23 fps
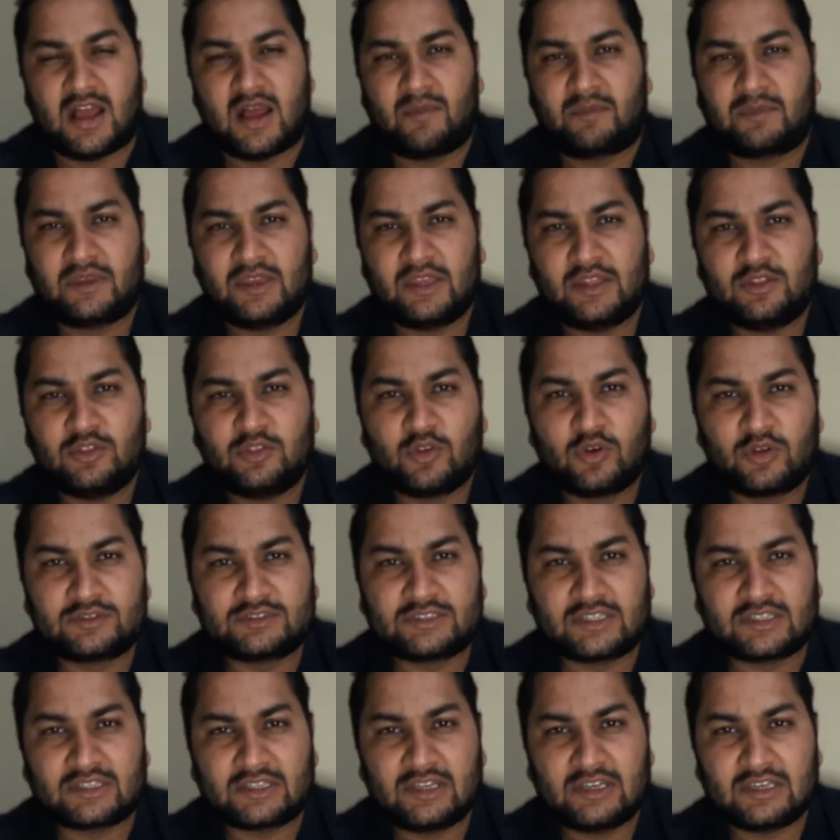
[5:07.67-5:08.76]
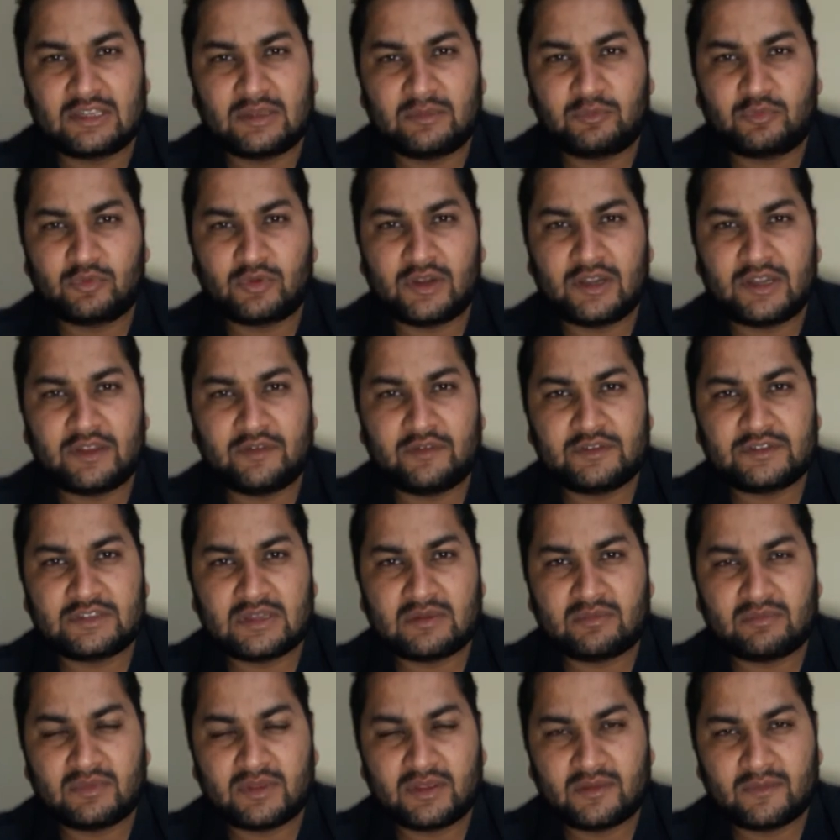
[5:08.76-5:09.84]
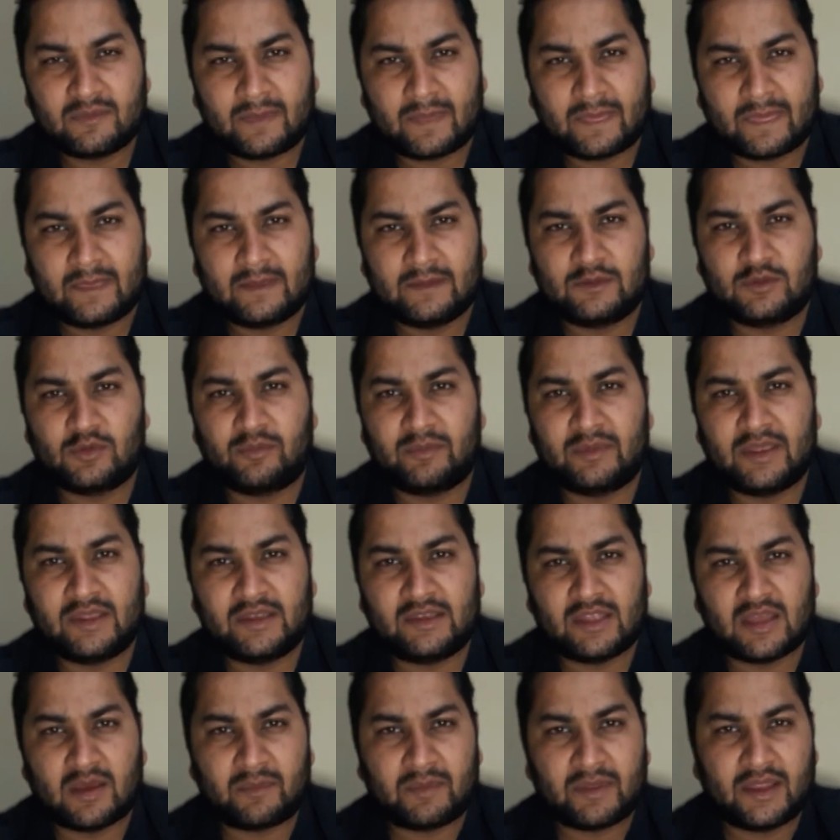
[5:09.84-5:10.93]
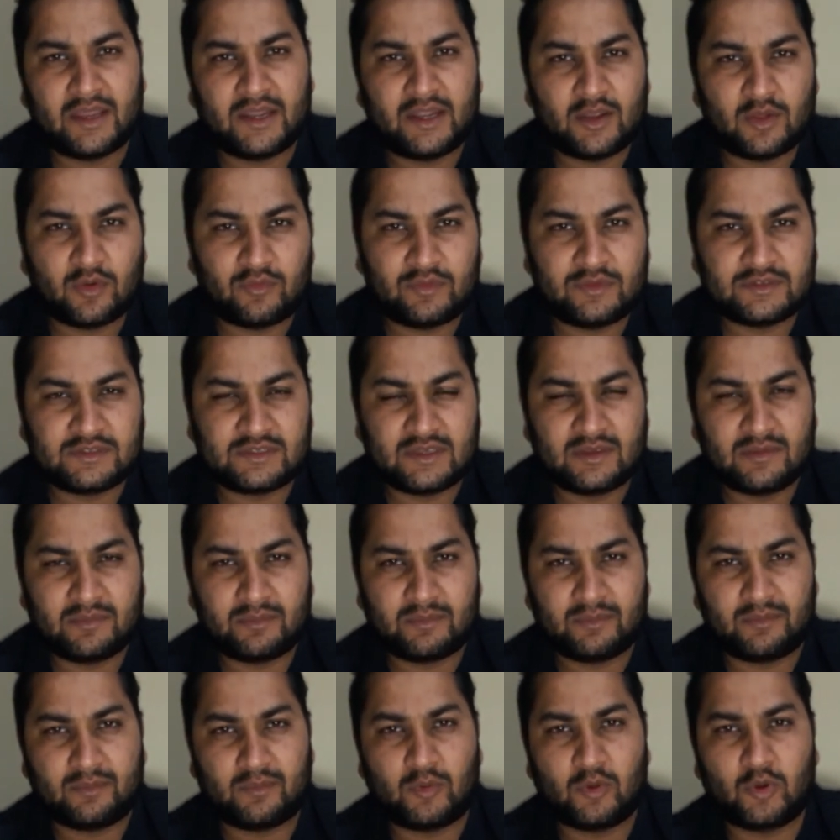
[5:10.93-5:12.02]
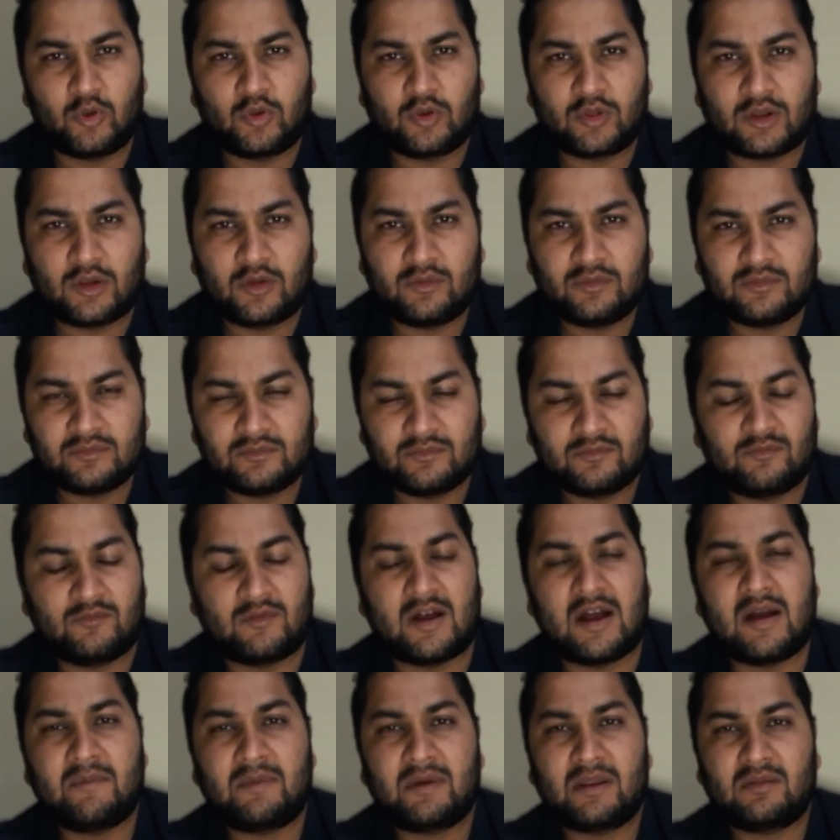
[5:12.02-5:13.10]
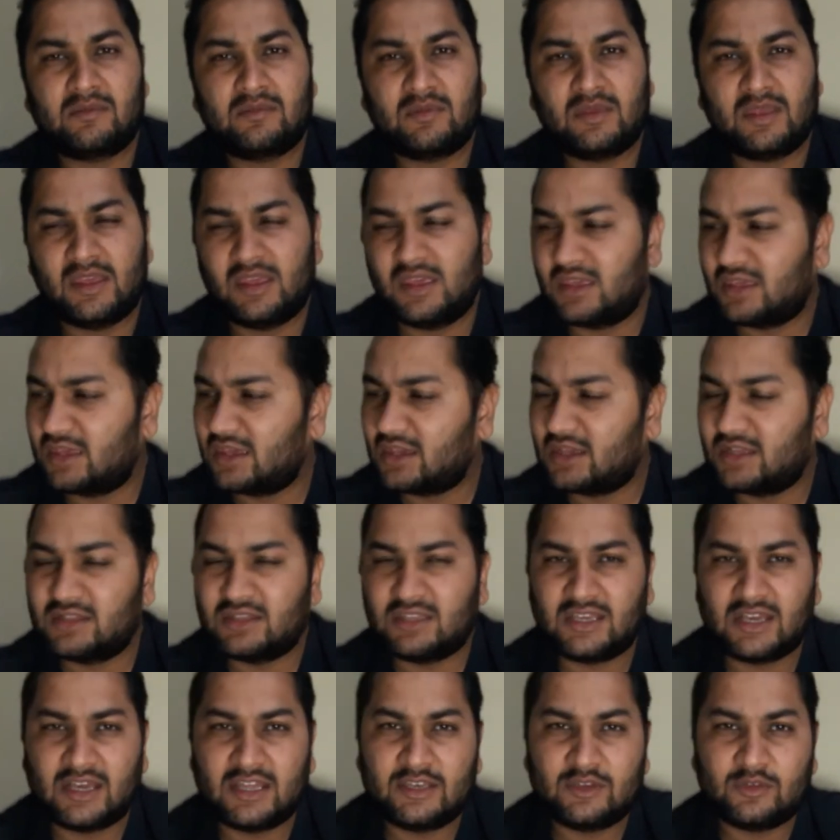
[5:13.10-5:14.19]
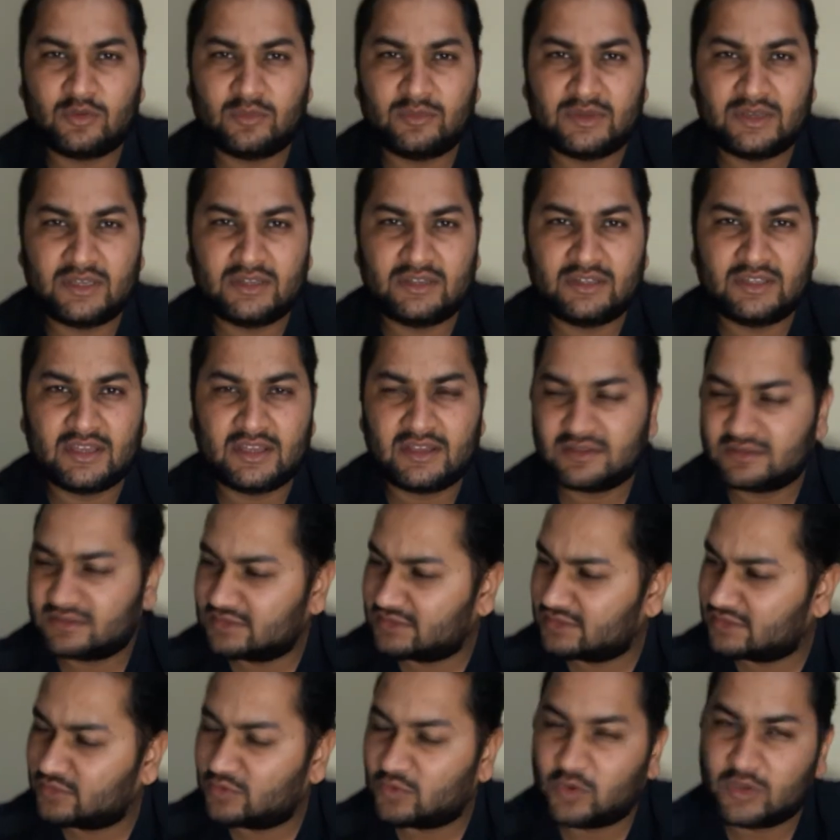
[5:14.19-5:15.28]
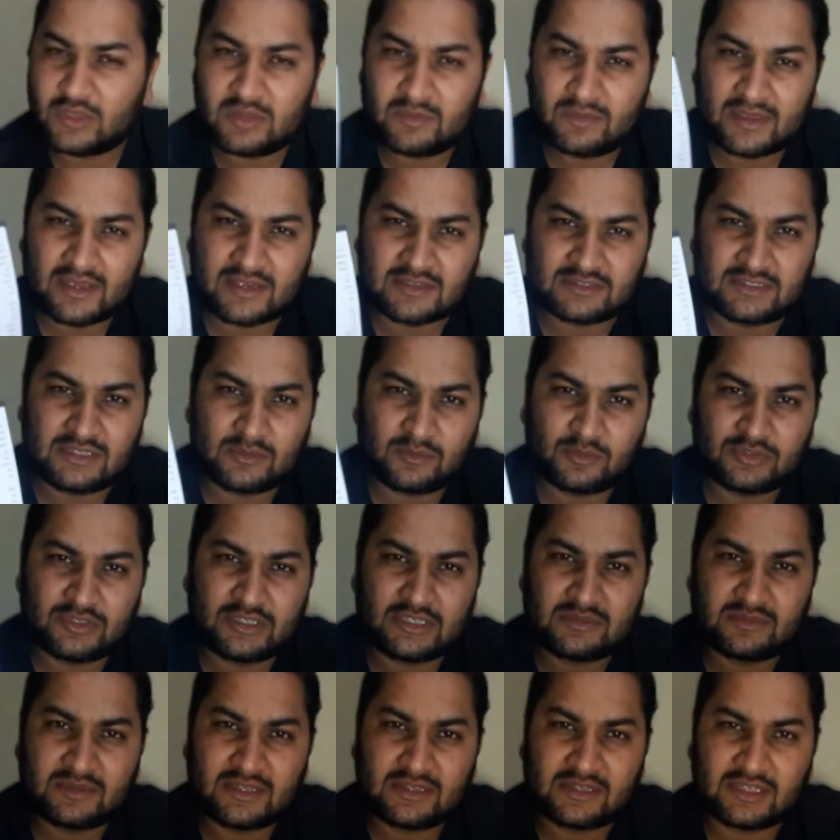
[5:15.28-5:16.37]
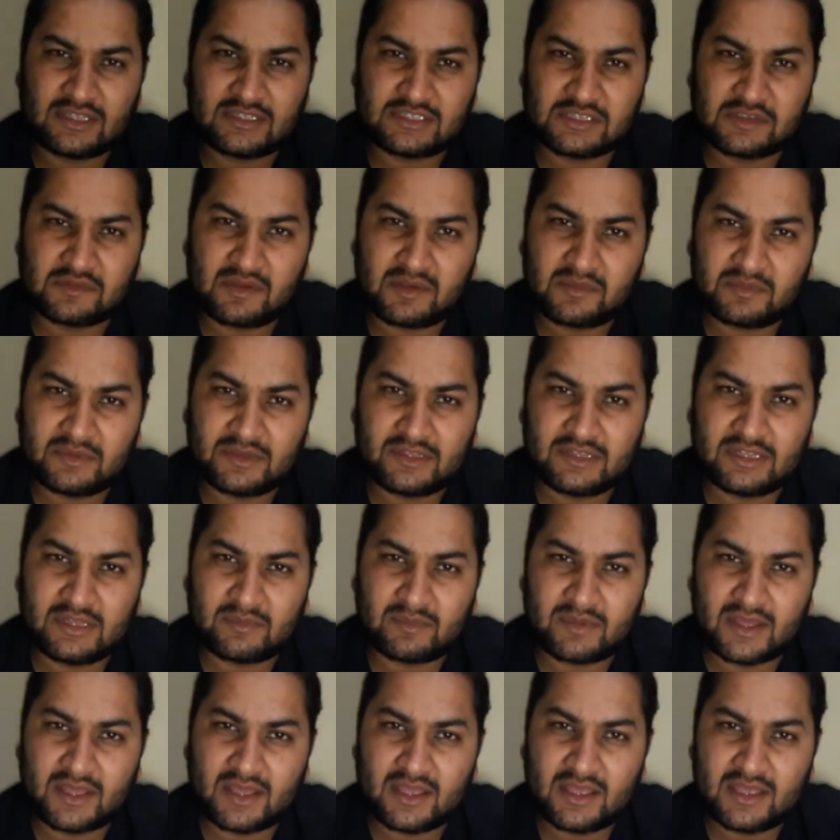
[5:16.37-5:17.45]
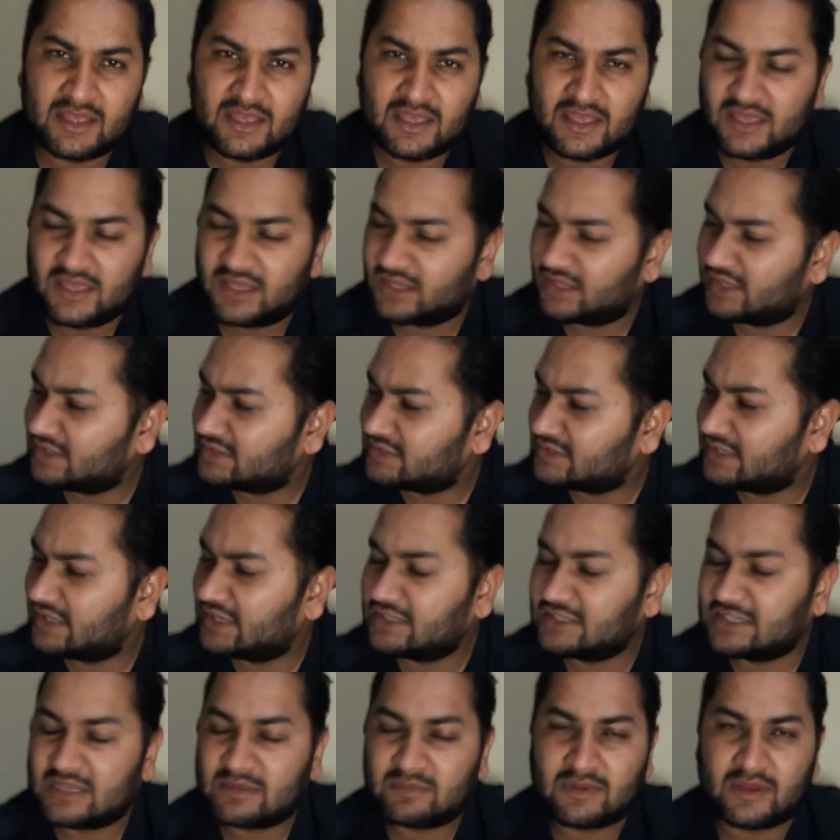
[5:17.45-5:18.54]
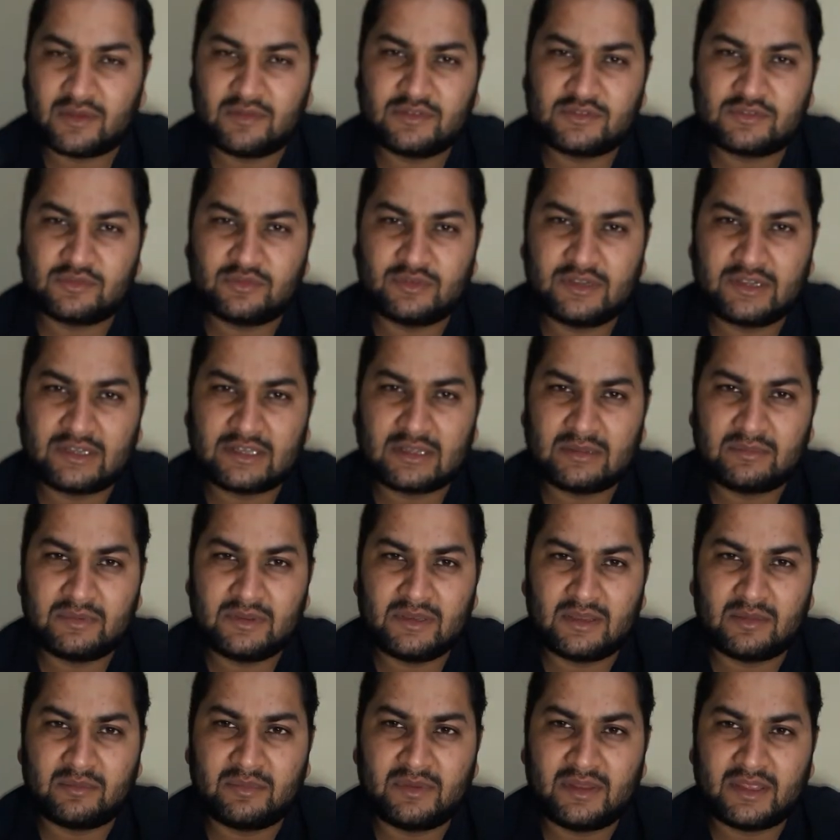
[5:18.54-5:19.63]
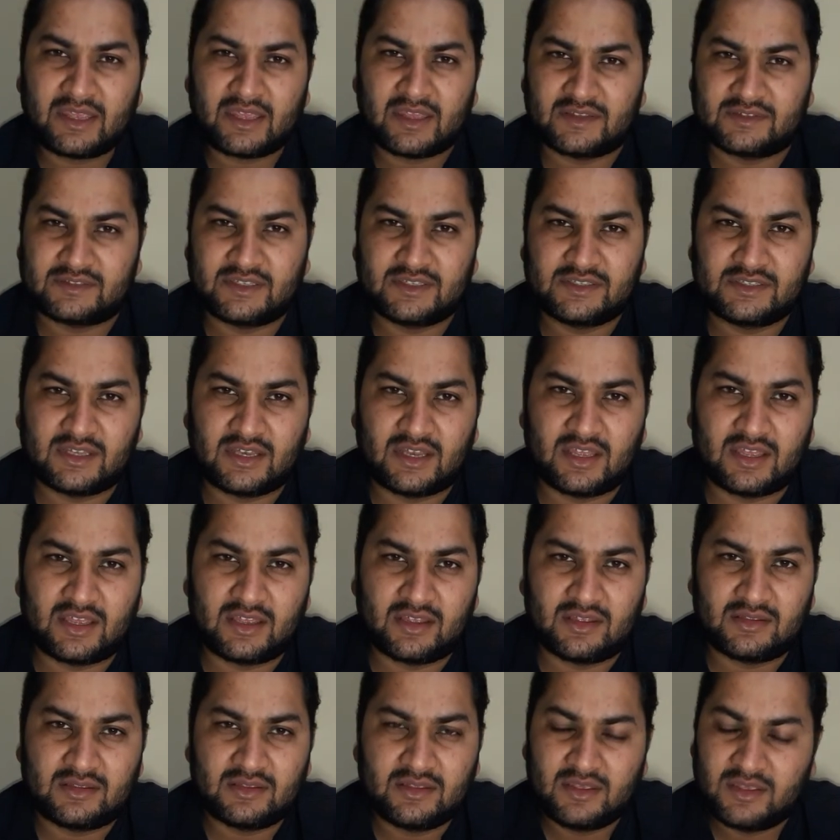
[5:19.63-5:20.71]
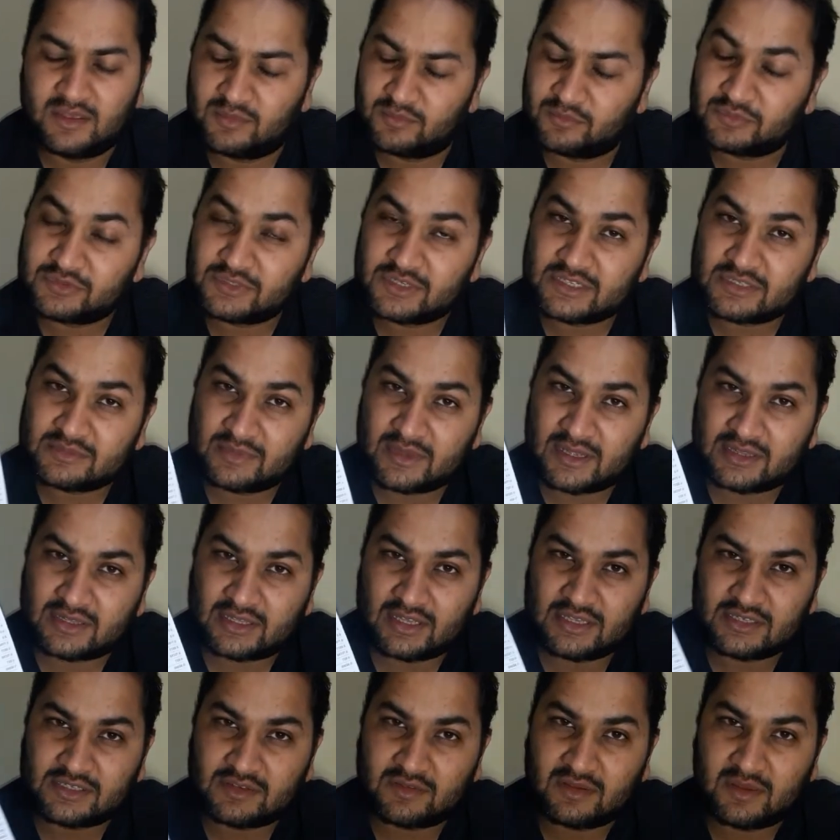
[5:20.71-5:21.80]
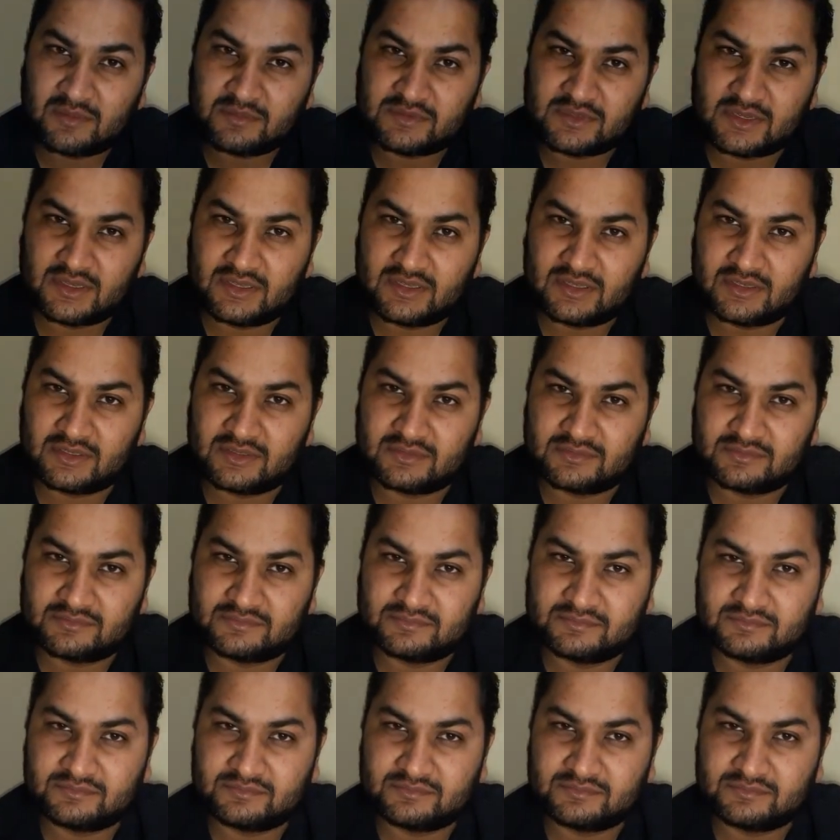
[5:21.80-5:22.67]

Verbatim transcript: आपके इंदौर सर्कल के पूरे डिवीज़न में जो मेन यहाँ पर हेड ऑफिस है पोलो ग्राउंड वहाँ पर भी एक एक अधिकारी को मैंने दिया कोई भी आज तक मुझे इस बात का जवाब नहीं दे पाया ये छः हज़ार बाईस यूनिट का बिल हमने कैसे जलाया मुझे इस बात का जवाब चाहिए